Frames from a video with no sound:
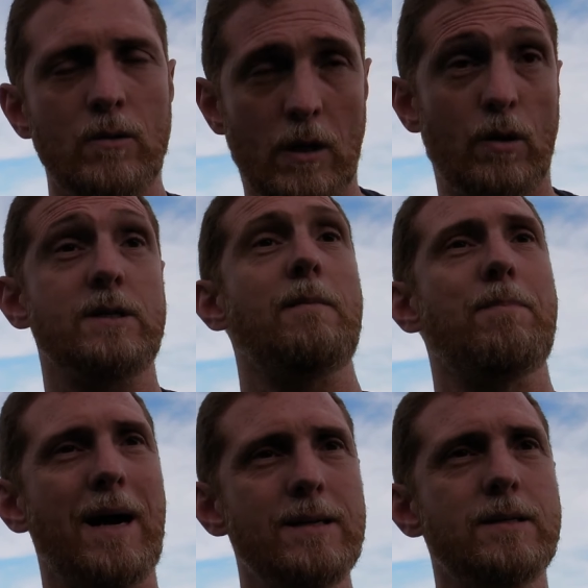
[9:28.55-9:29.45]
na nossa
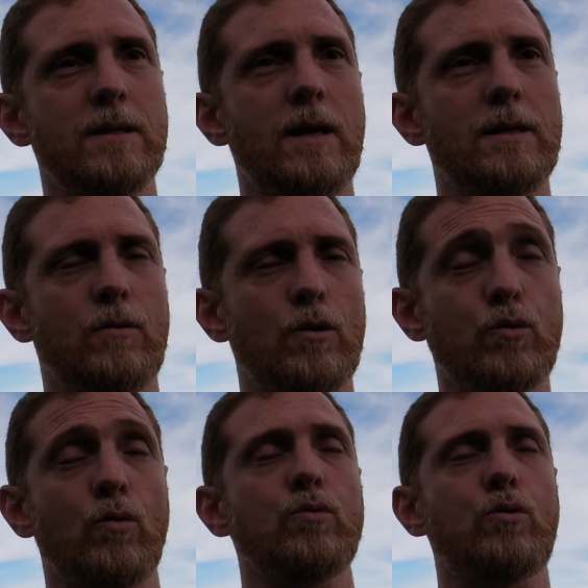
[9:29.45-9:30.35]
base, né, no
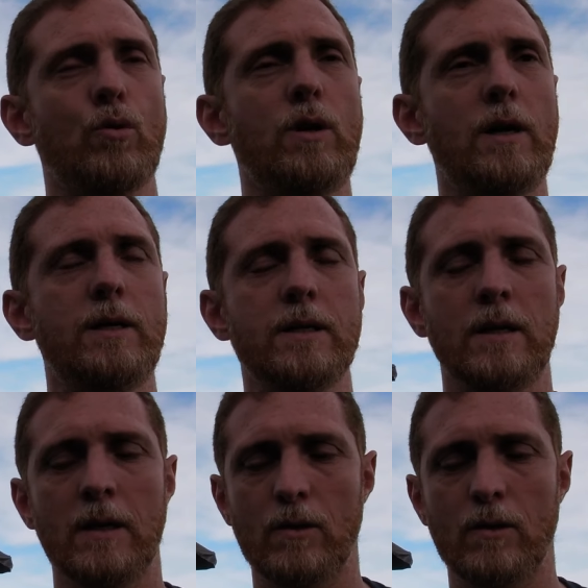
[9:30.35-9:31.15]
nosso controle ali